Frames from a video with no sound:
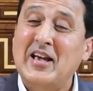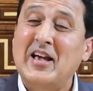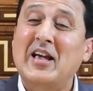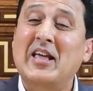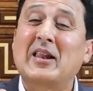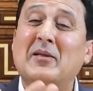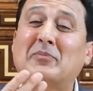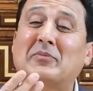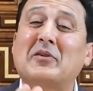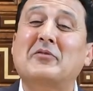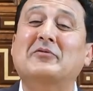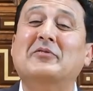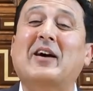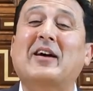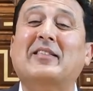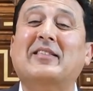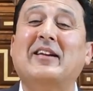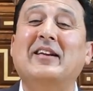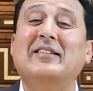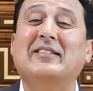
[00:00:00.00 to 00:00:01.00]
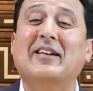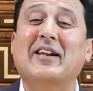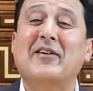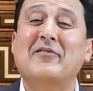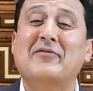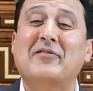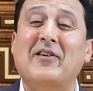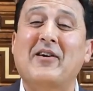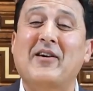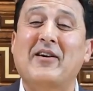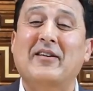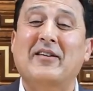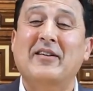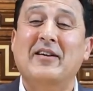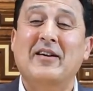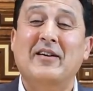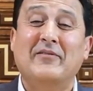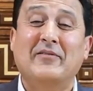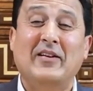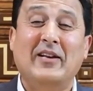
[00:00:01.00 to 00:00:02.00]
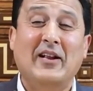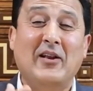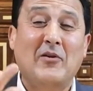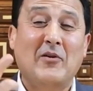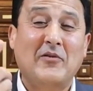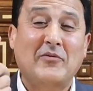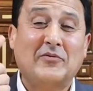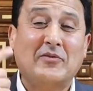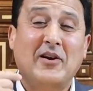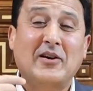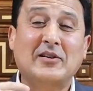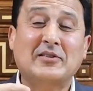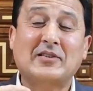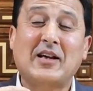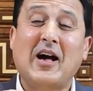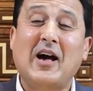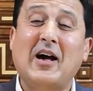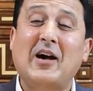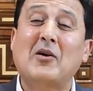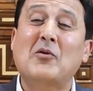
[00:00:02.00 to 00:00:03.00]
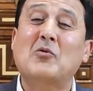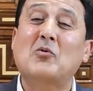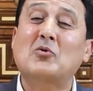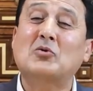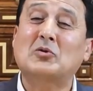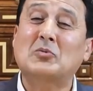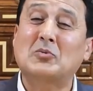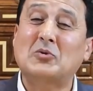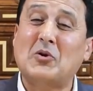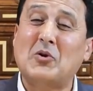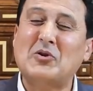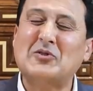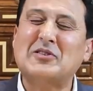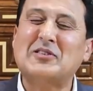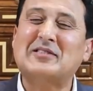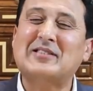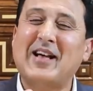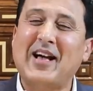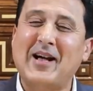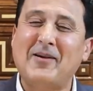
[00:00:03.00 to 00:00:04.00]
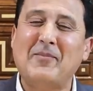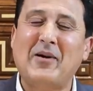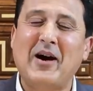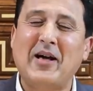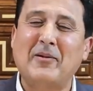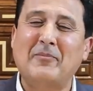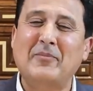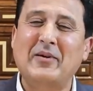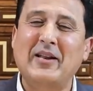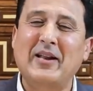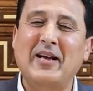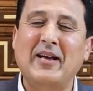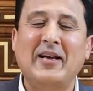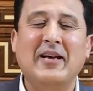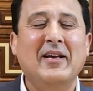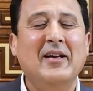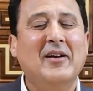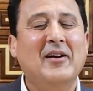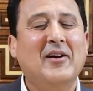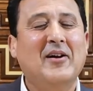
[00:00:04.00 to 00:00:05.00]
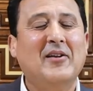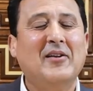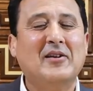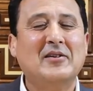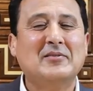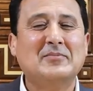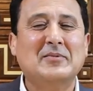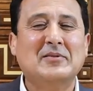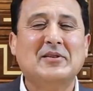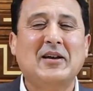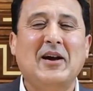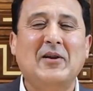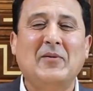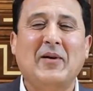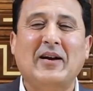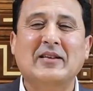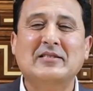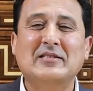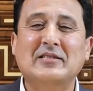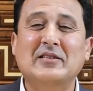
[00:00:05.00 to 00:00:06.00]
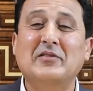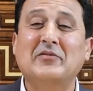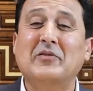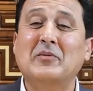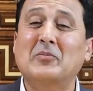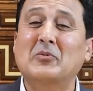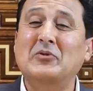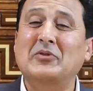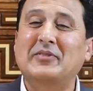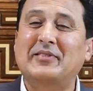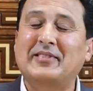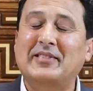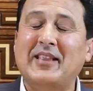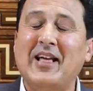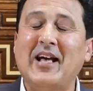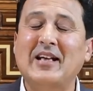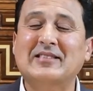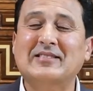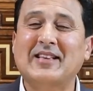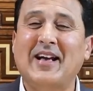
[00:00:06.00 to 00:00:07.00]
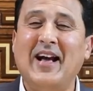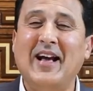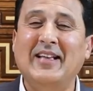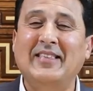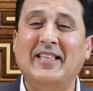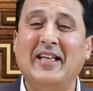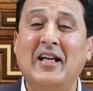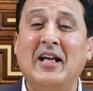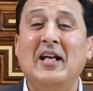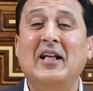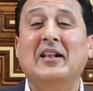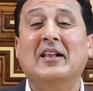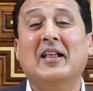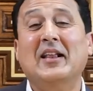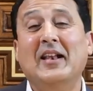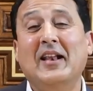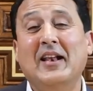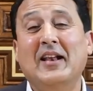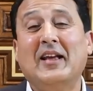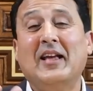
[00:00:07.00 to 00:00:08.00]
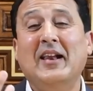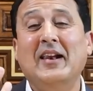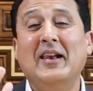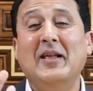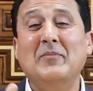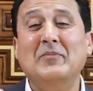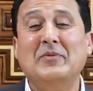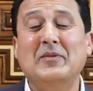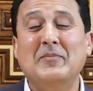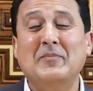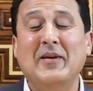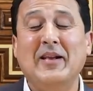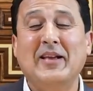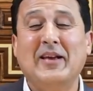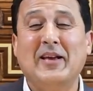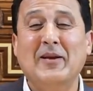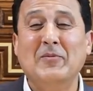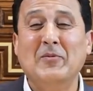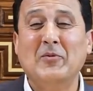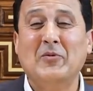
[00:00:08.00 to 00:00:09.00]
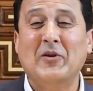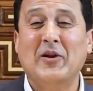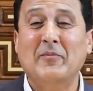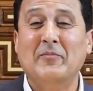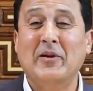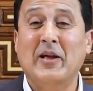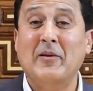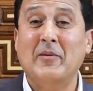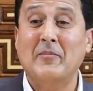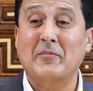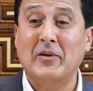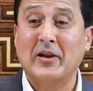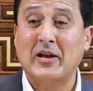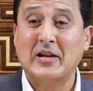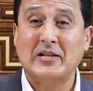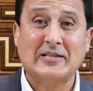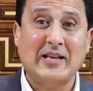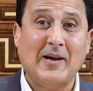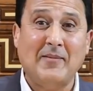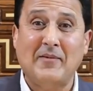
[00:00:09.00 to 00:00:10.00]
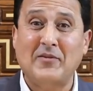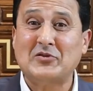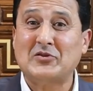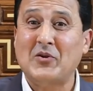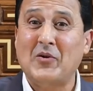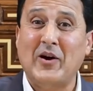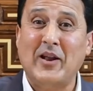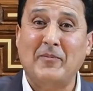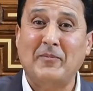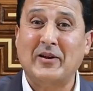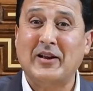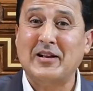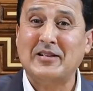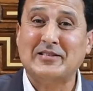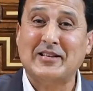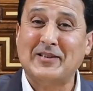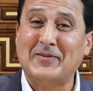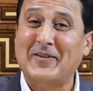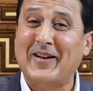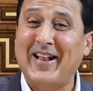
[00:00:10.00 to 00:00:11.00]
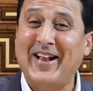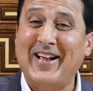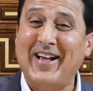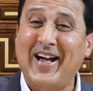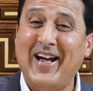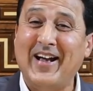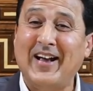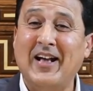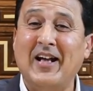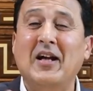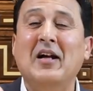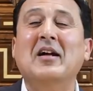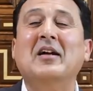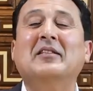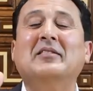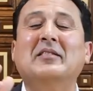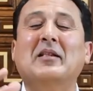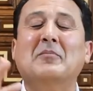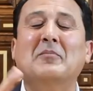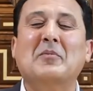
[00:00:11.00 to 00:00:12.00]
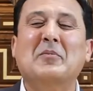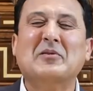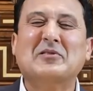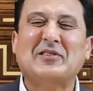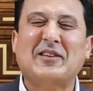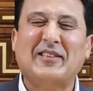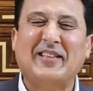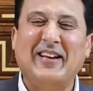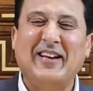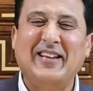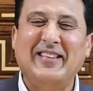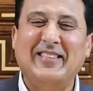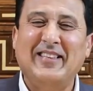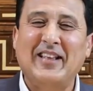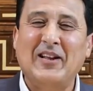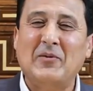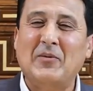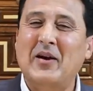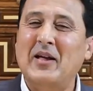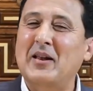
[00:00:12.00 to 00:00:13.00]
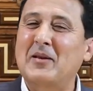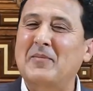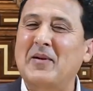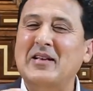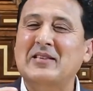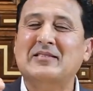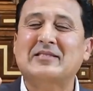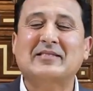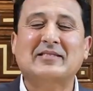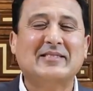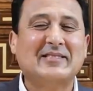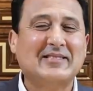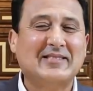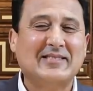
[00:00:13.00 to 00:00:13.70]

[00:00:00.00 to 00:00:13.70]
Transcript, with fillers: هي اللي بتفضح طريقه الافكار فانا لو افكاري صح وكنت متواصل صح مع ربنا خلاص مشاعري واحاسيسي في منتهى السعاده لان انا كلمت ملك الملوك رب الارض من غير زحمه في الشوارع من غير زيت من غير اي حاجه ده ببساطه جدا هو قال لي بس